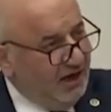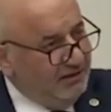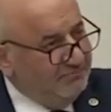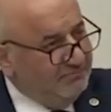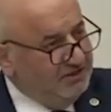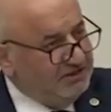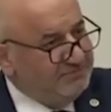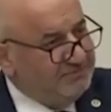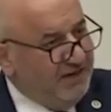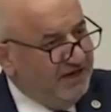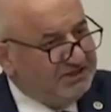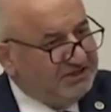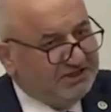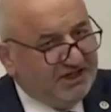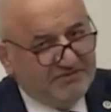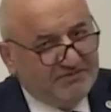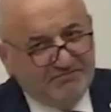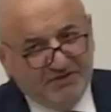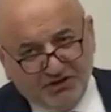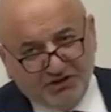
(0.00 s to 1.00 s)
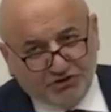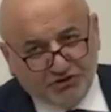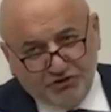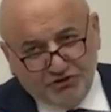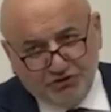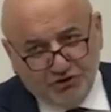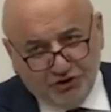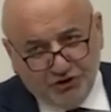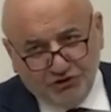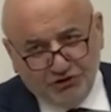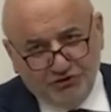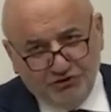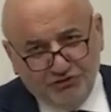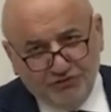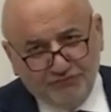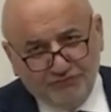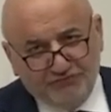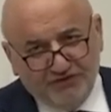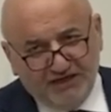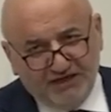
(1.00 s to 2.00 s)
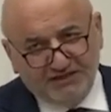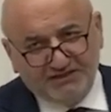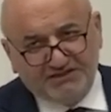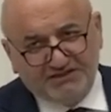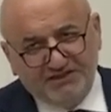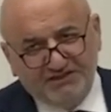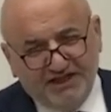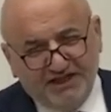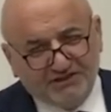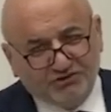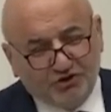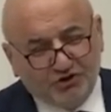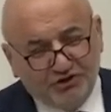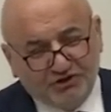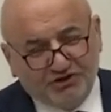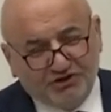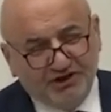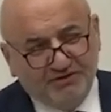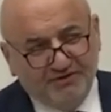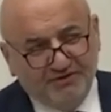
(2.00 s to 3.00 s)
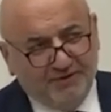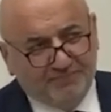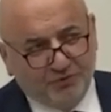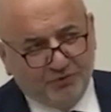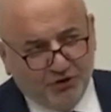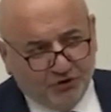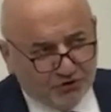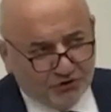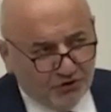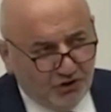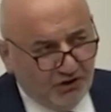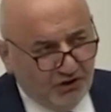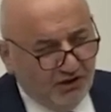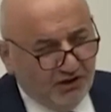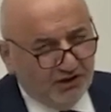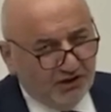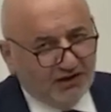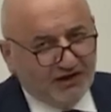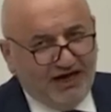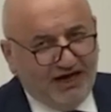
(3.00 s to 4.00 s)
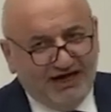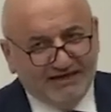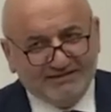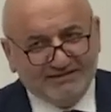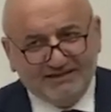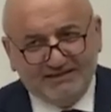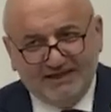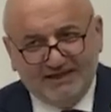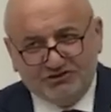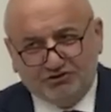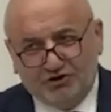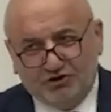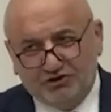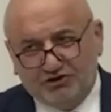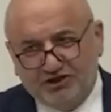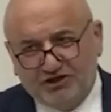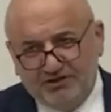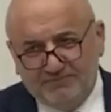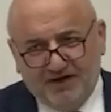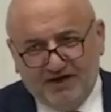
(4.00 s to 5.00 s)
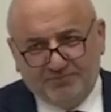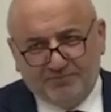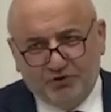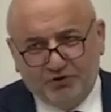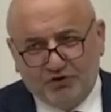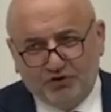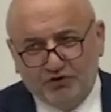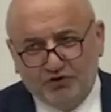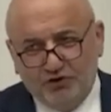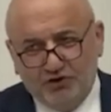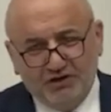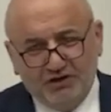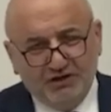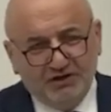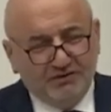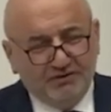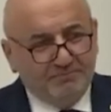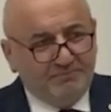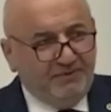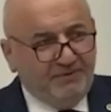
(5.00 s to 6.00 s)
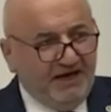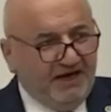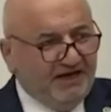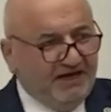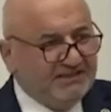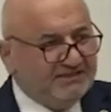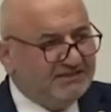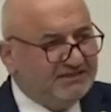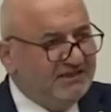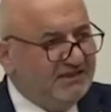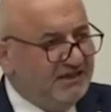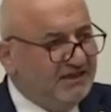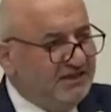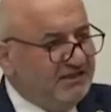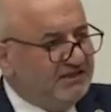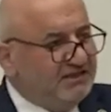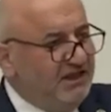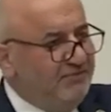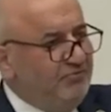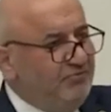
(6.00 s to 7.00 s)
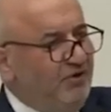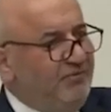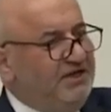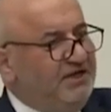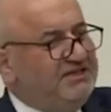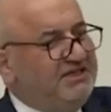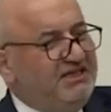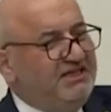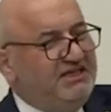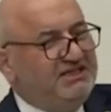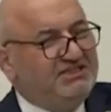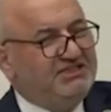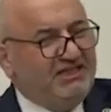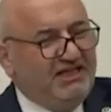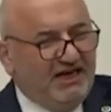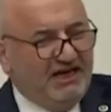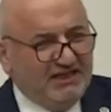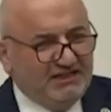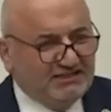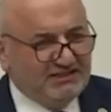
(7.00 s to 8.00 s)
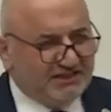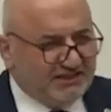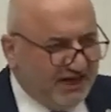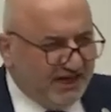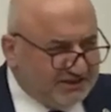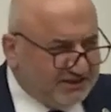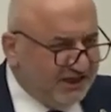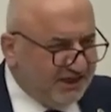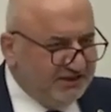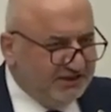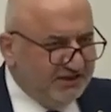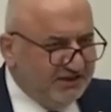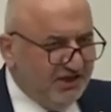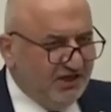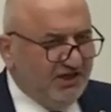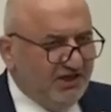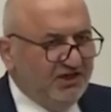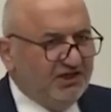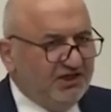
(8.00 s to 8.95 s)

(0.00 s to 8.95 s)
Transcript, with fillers: 65-70 gündür Filistin'de soykırım yapıyor. Gazze'de soykırım yapıyor. Biz diplomatik ilişkilerinizi kesin.